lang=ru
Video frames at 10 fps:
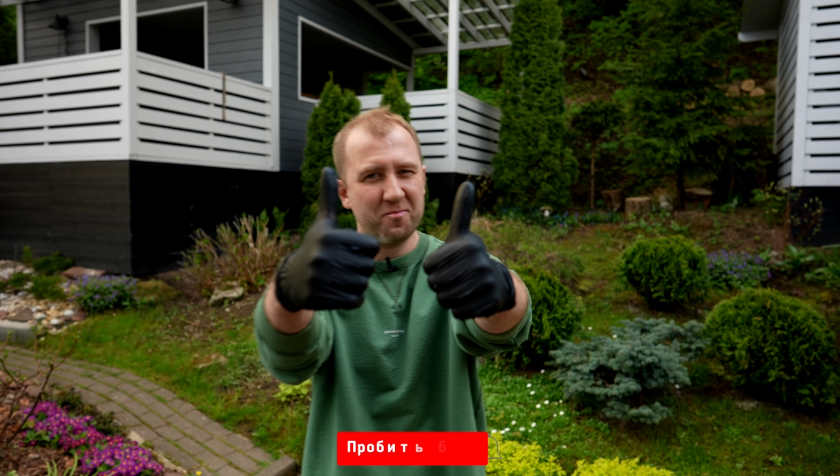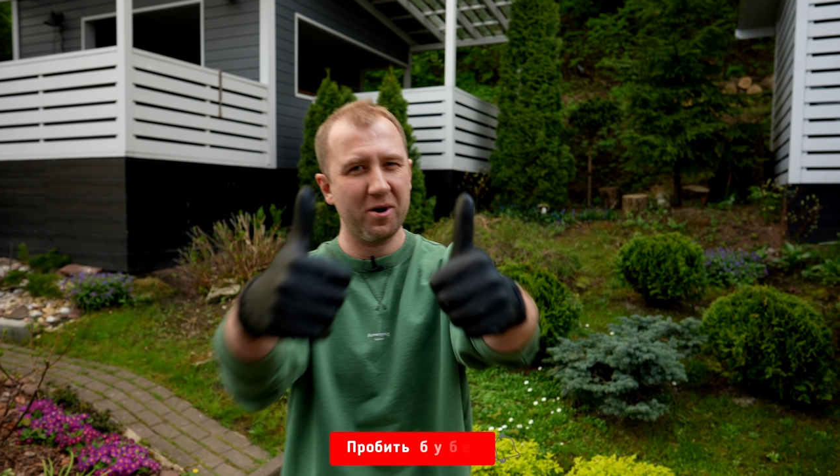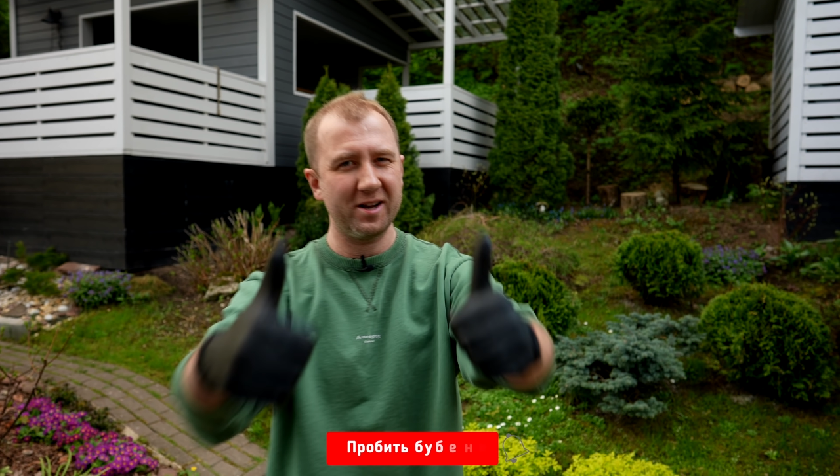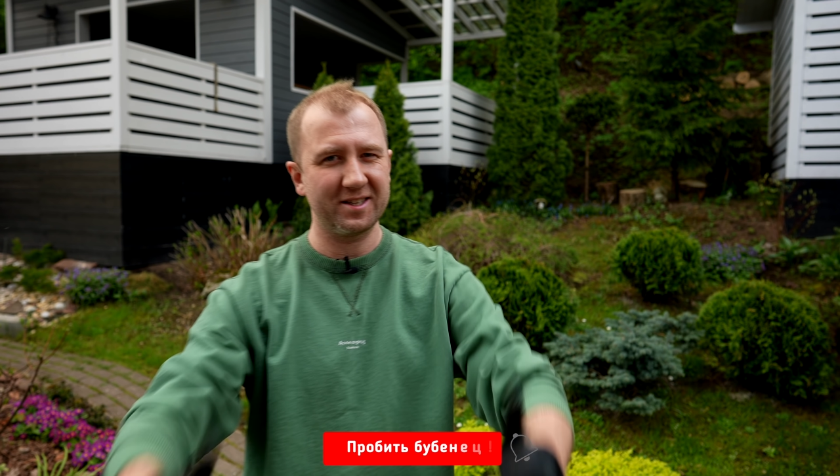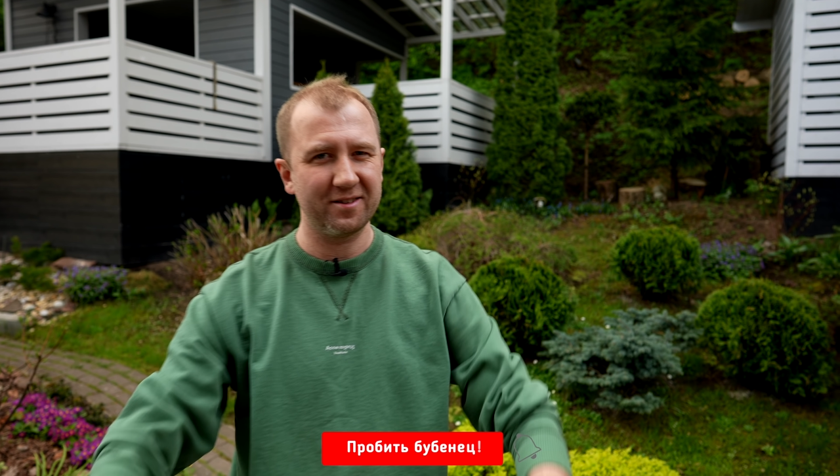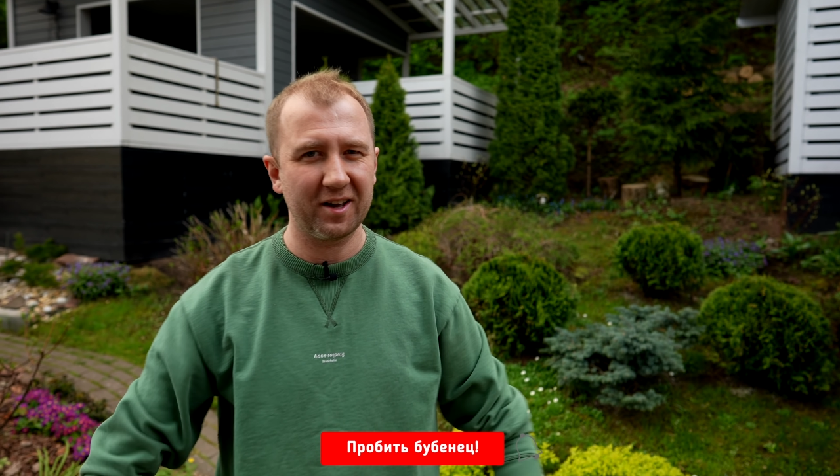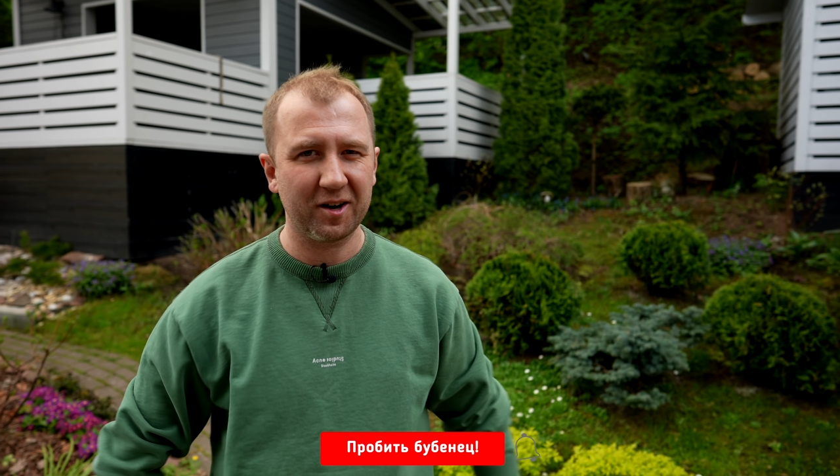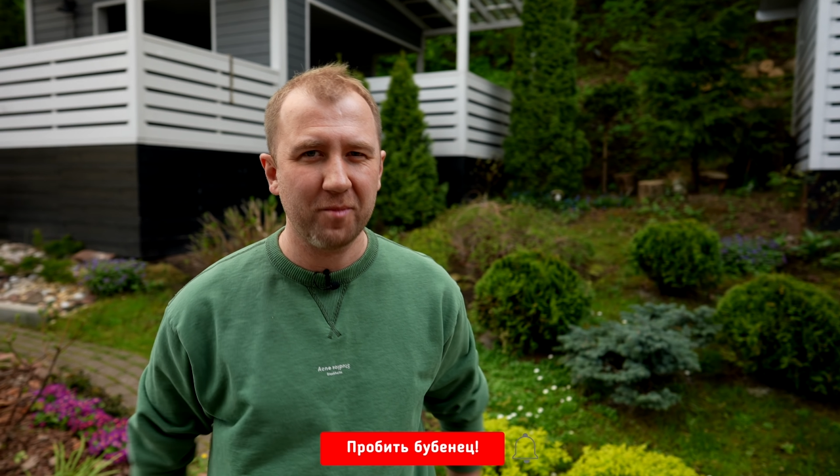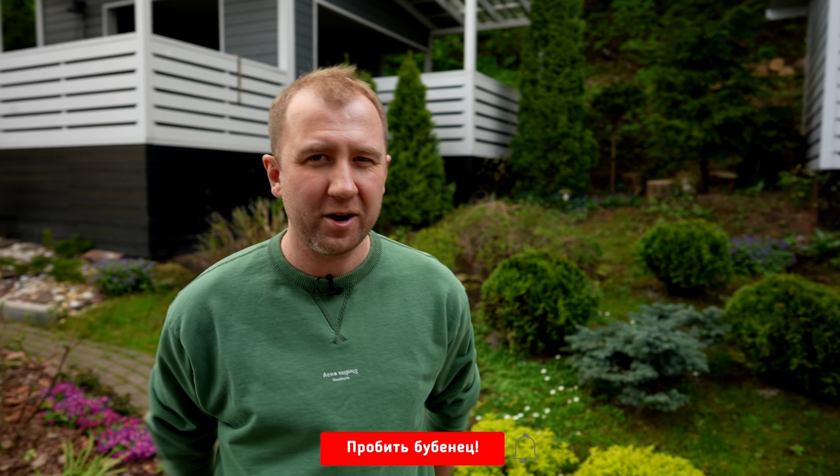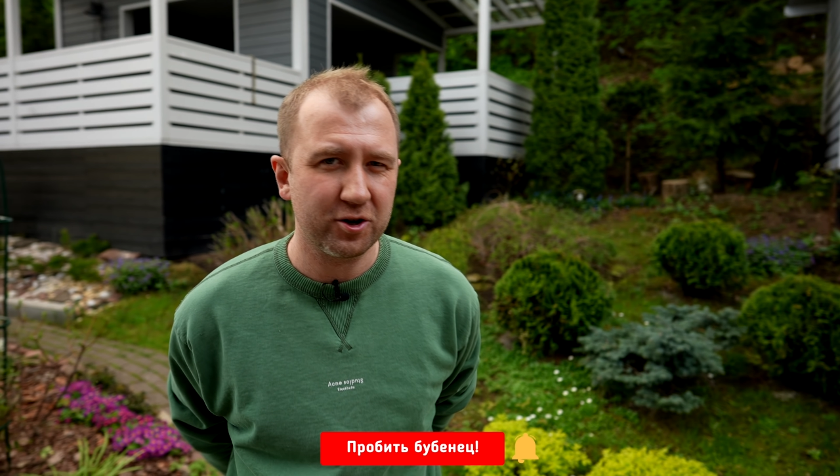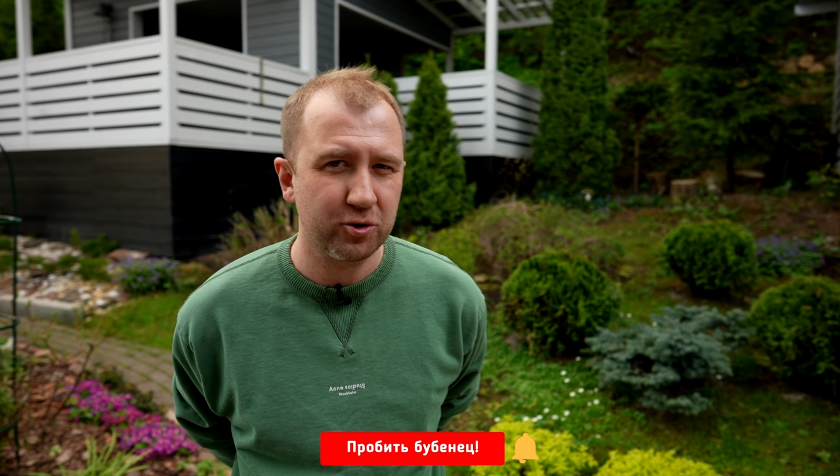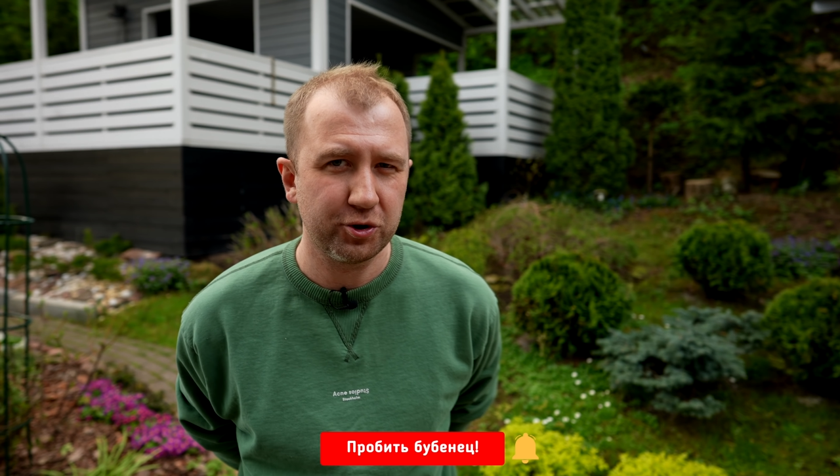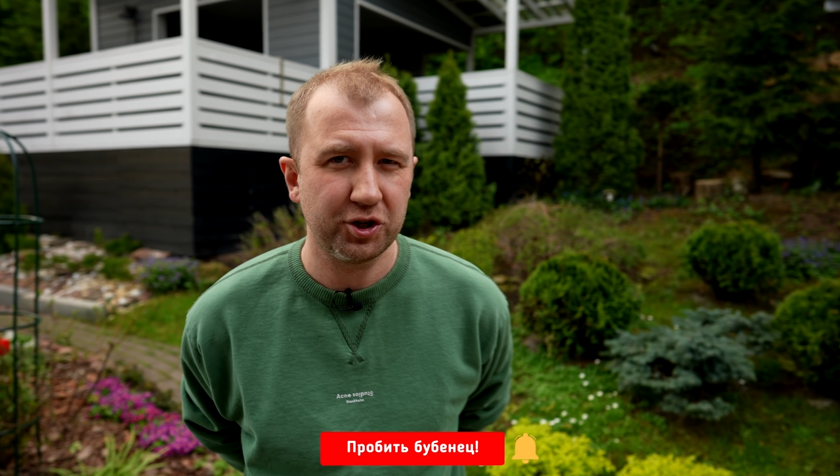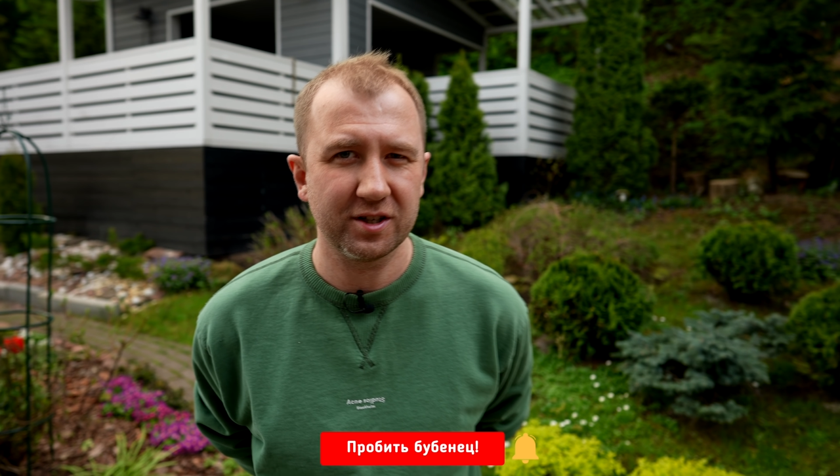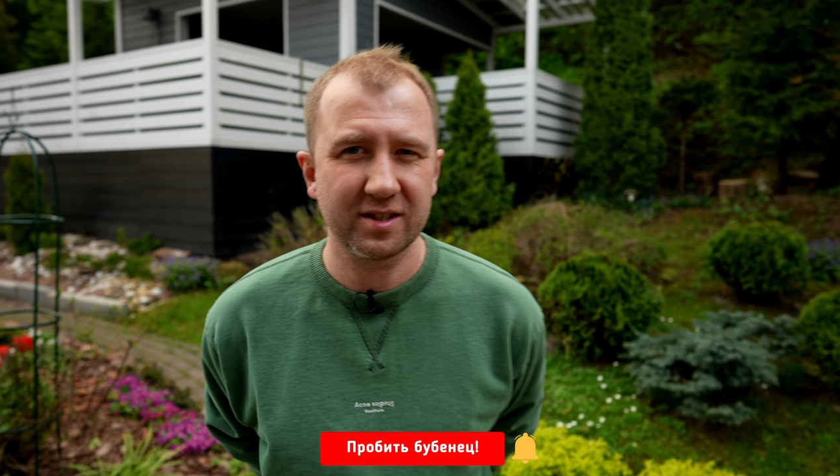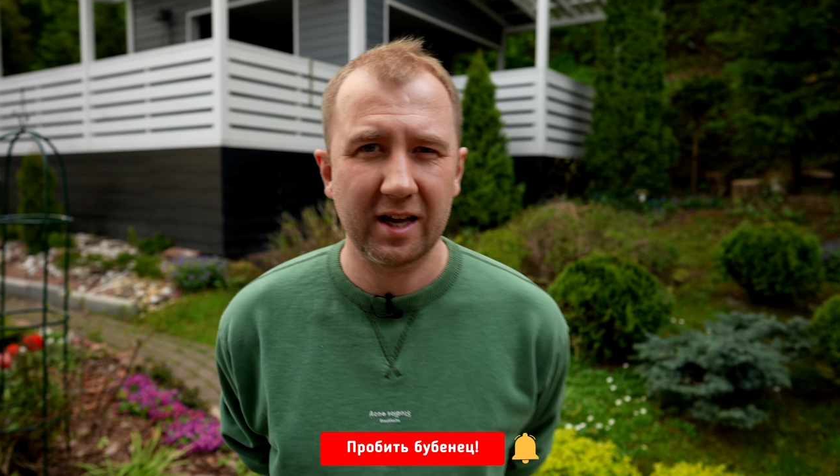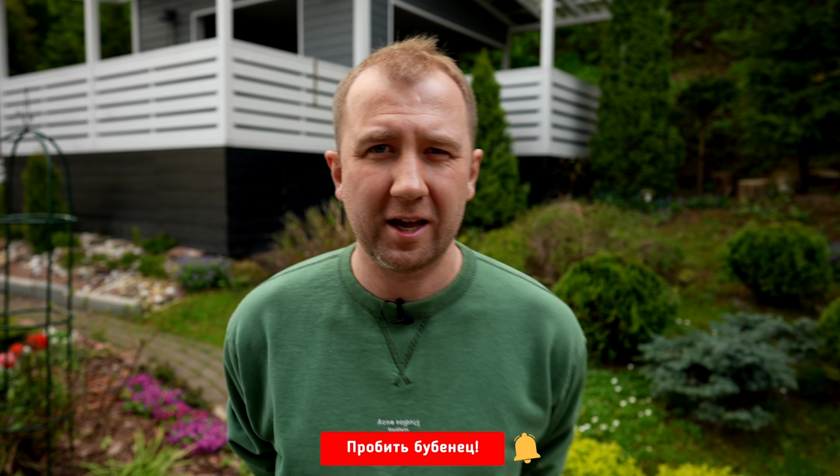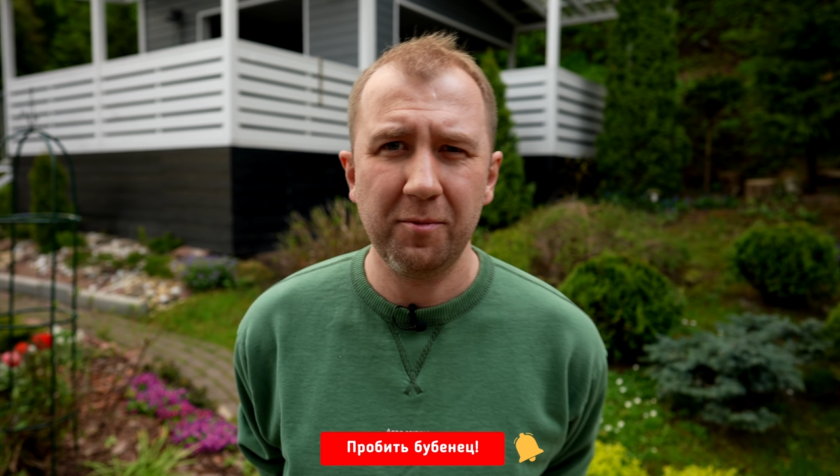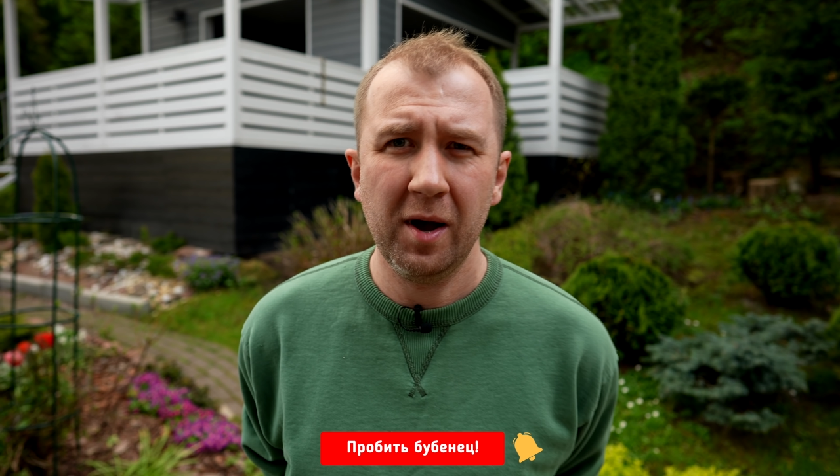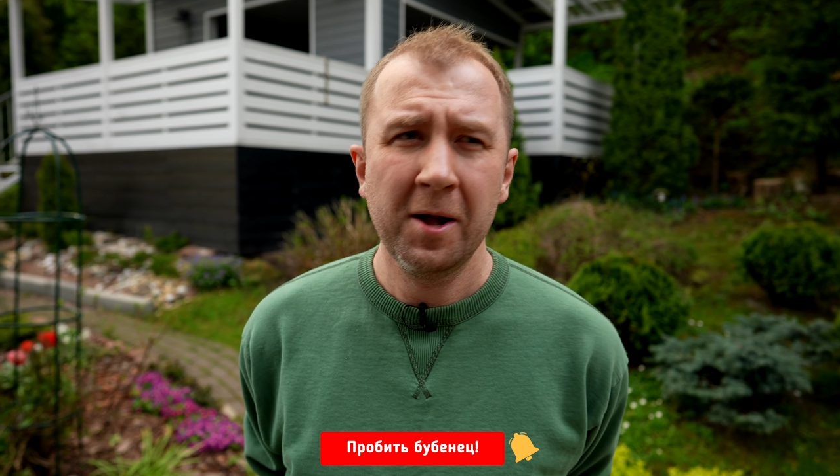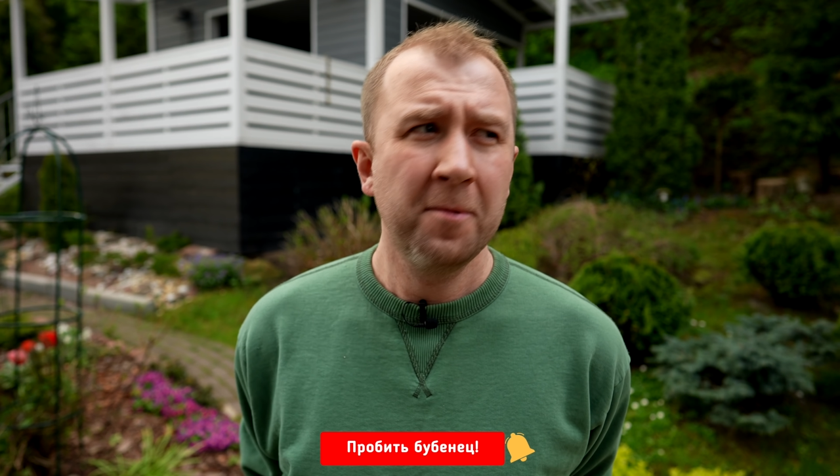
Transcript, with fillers: пальцы вверх большущие ставим.